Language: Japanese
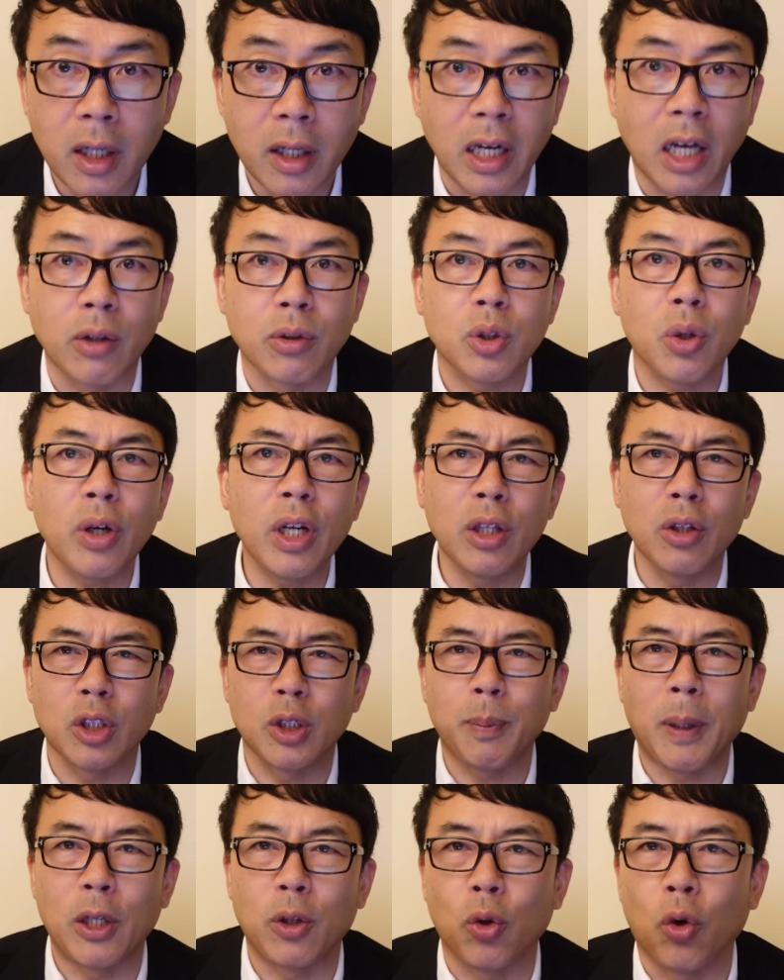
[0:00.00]
あの、ソ連の
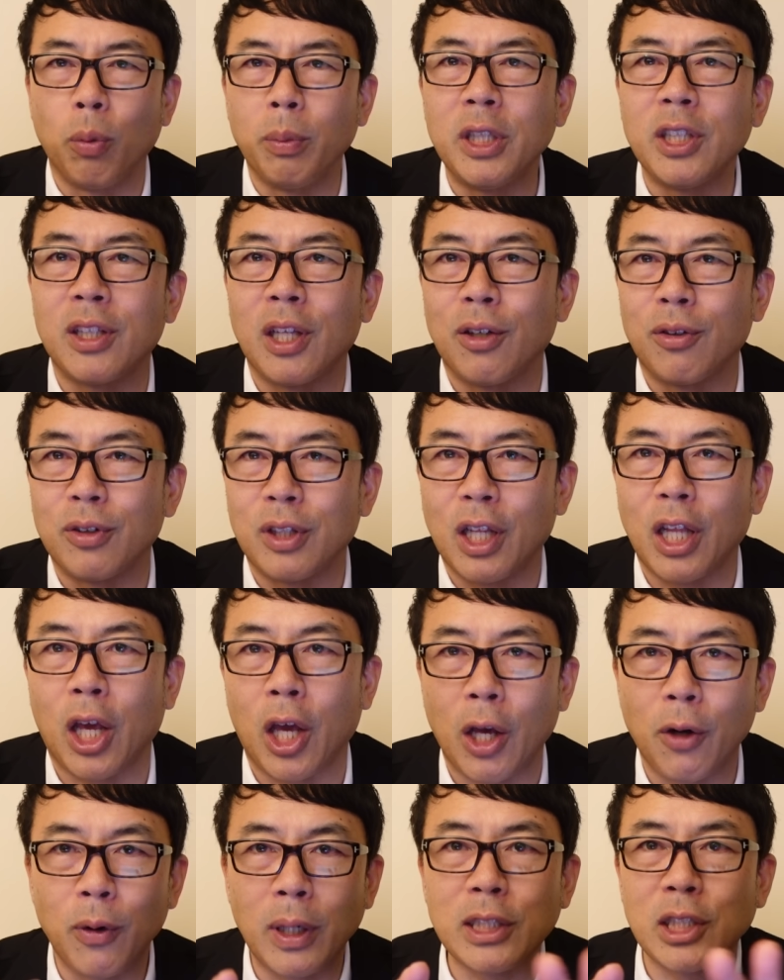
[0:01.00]
スパイとコミンテルンって
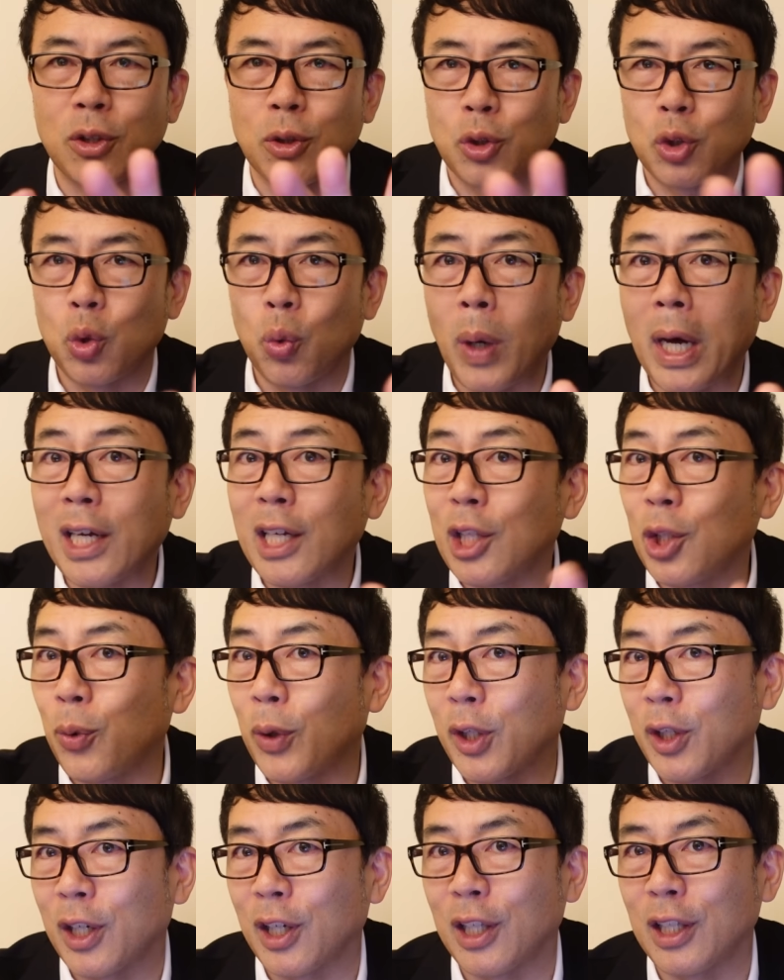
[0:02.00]
ね、わざとちょっと分けて言
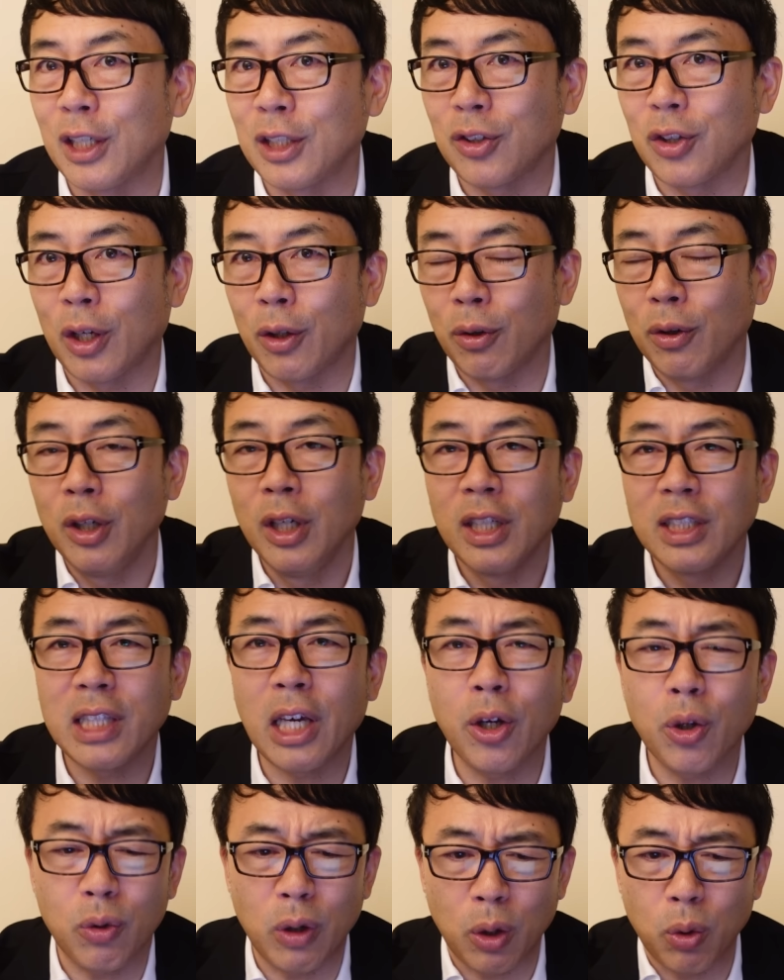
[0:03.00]
わなきゃいけないんですよ。あの、
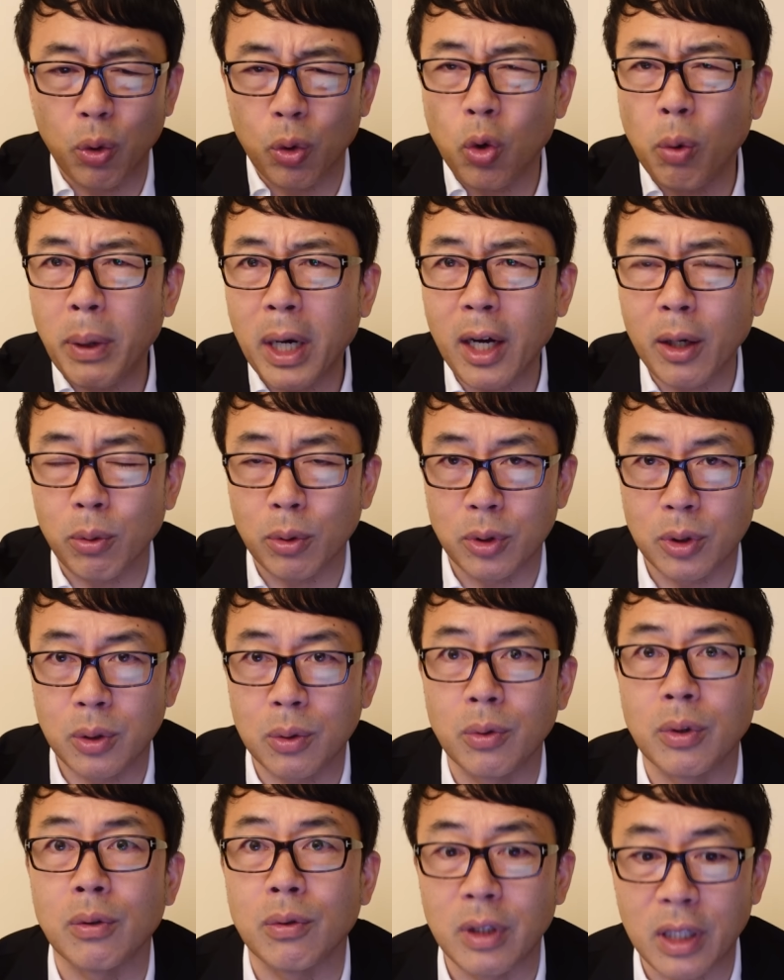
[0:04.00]
左翼はこういう細かいこと突っ
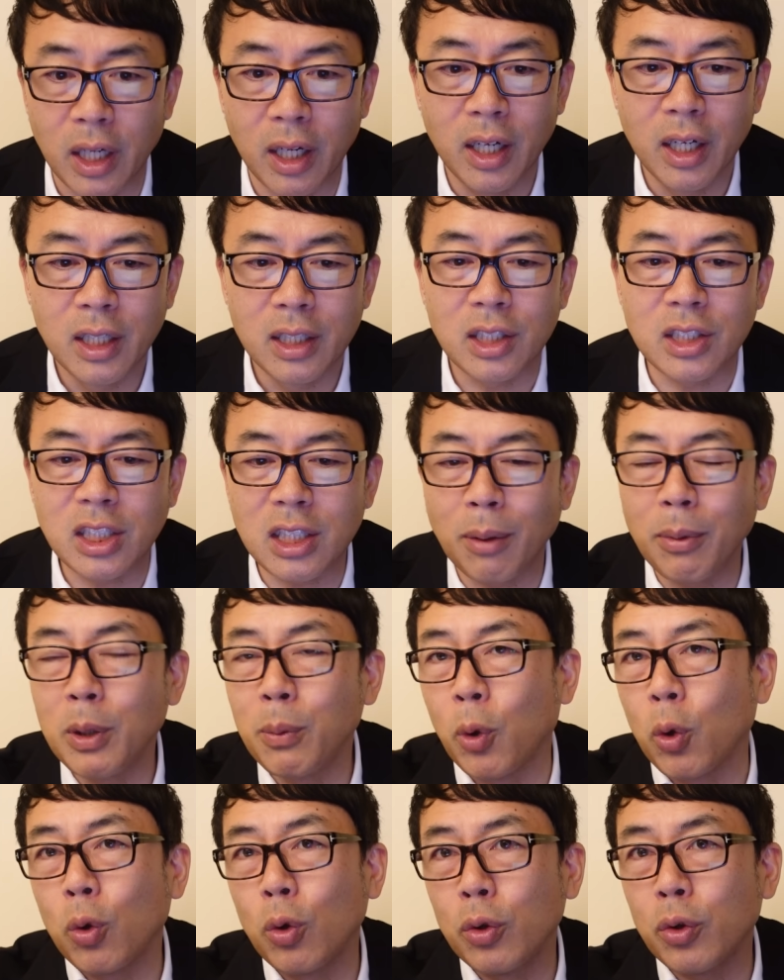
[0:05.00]
込んでくるね。で、ちなみ
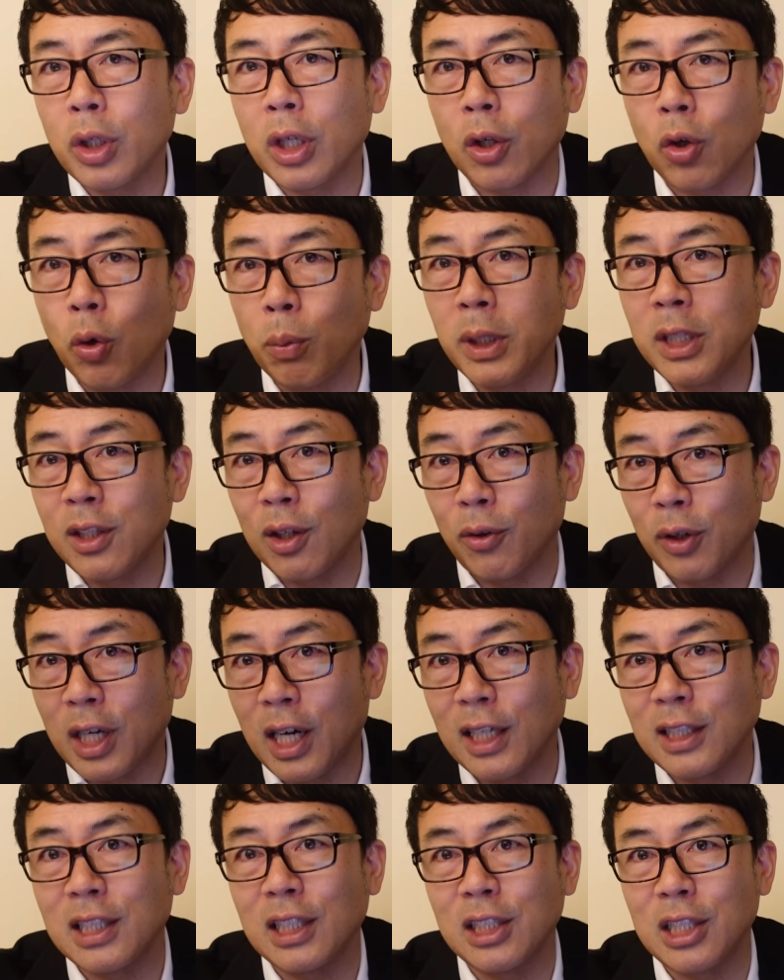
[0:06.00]
にもうこの時コミンテルン
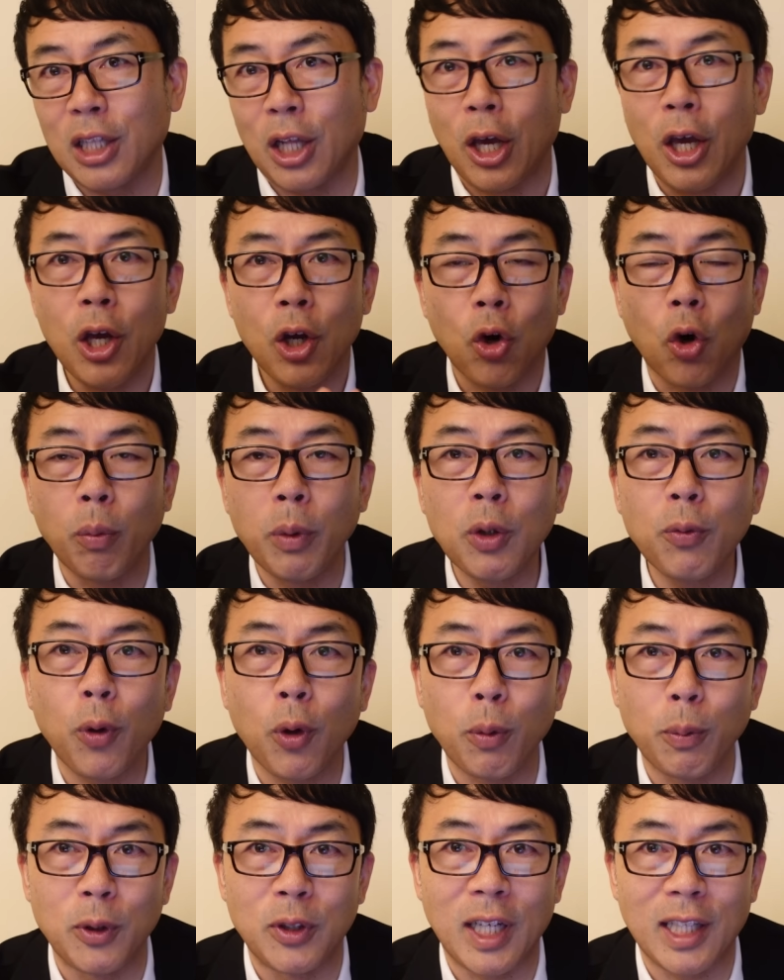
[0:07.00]
解散してて、
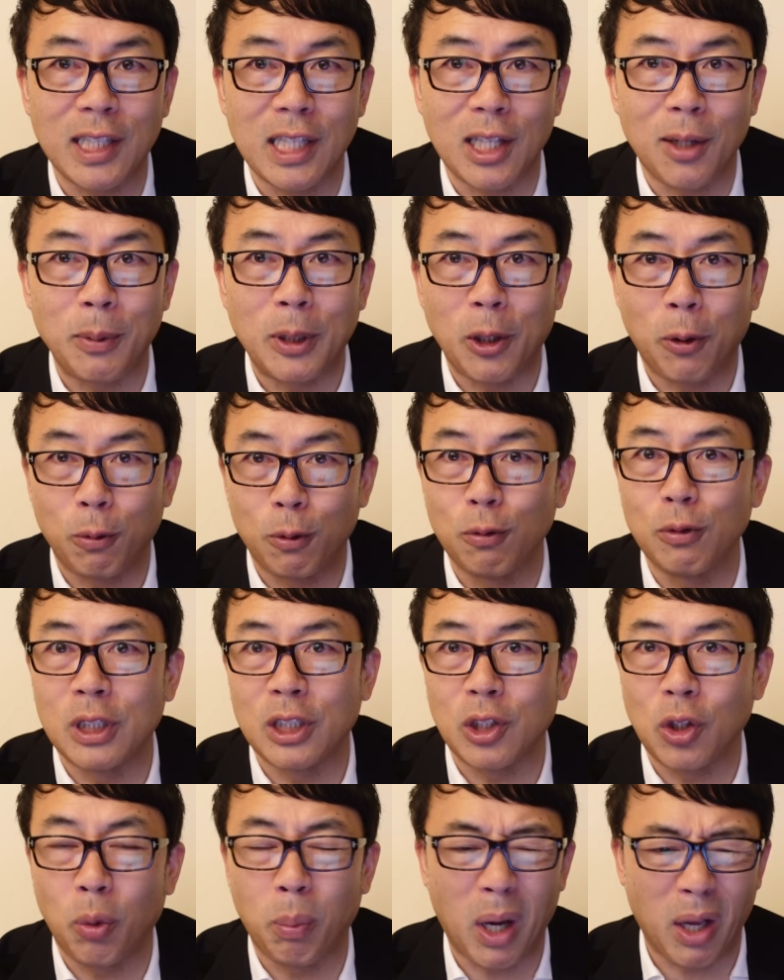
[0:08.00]
コミンフォルムになってたみたいなこと言うん
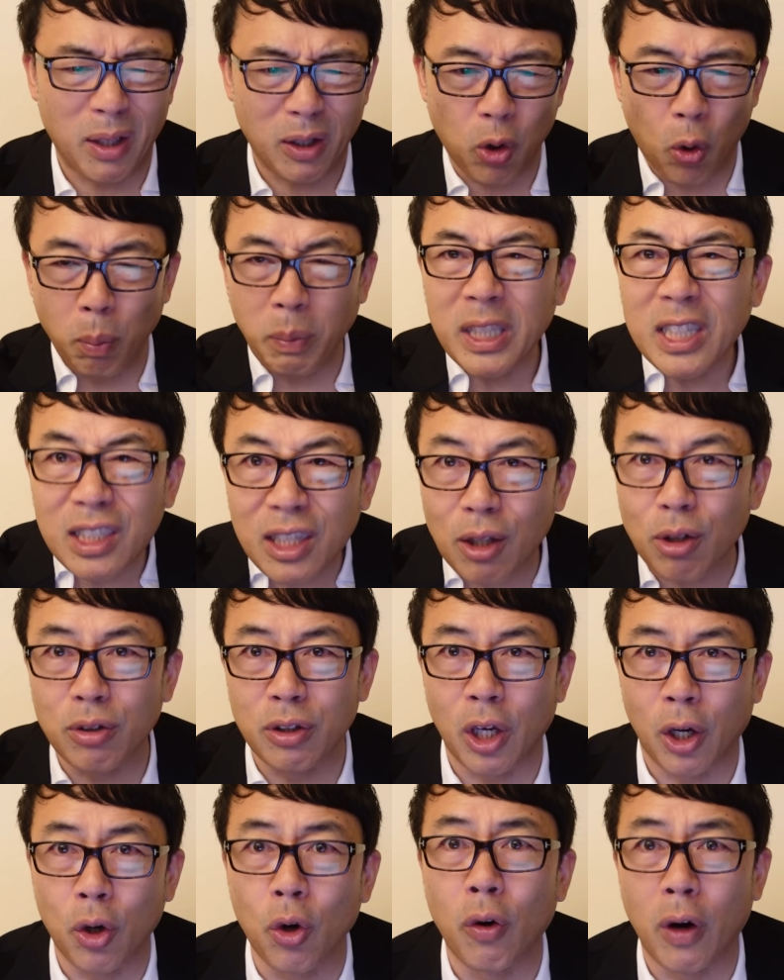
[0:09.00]
ですけど、まあ、
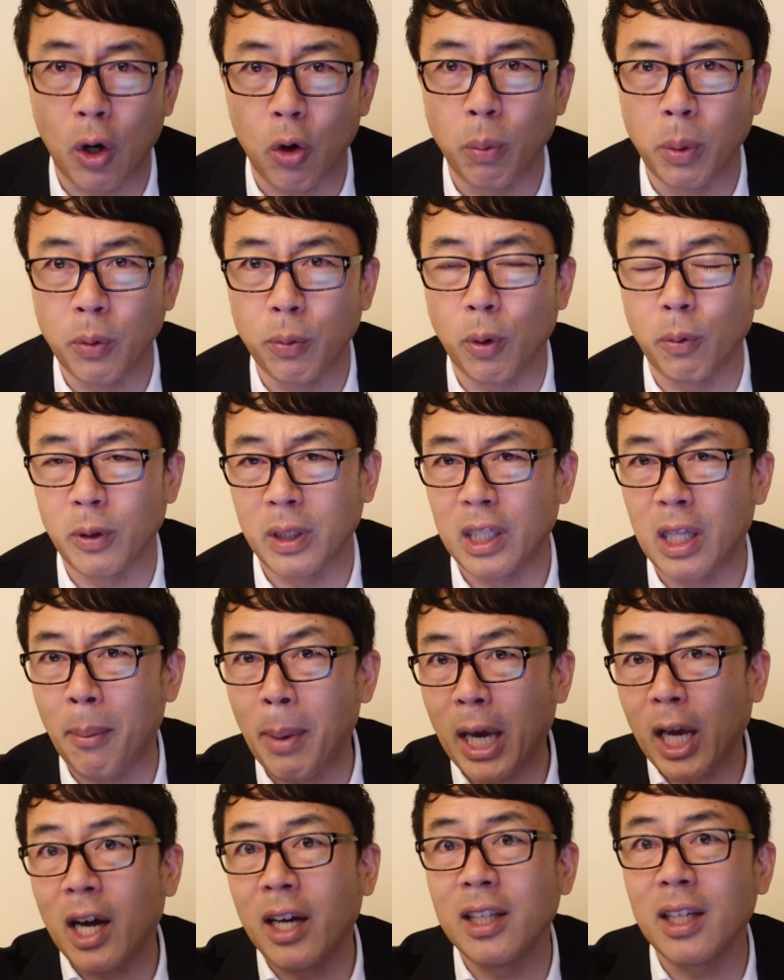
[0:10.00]
コミンテルンだよ、要はコミンフォルムの名
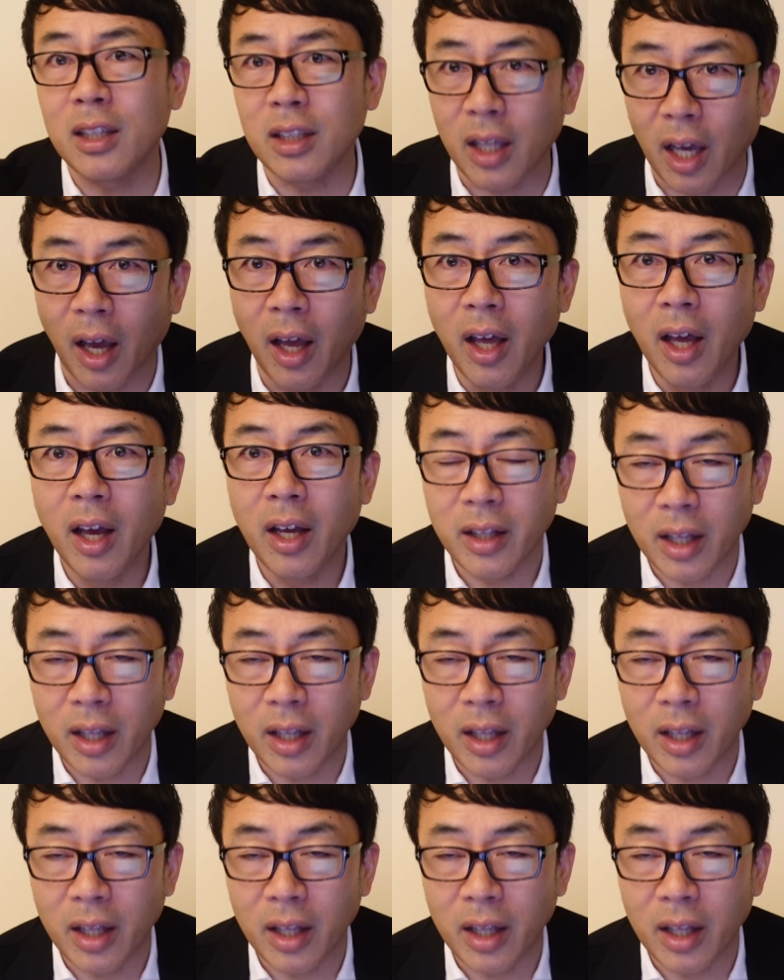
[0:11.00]
前変えたって。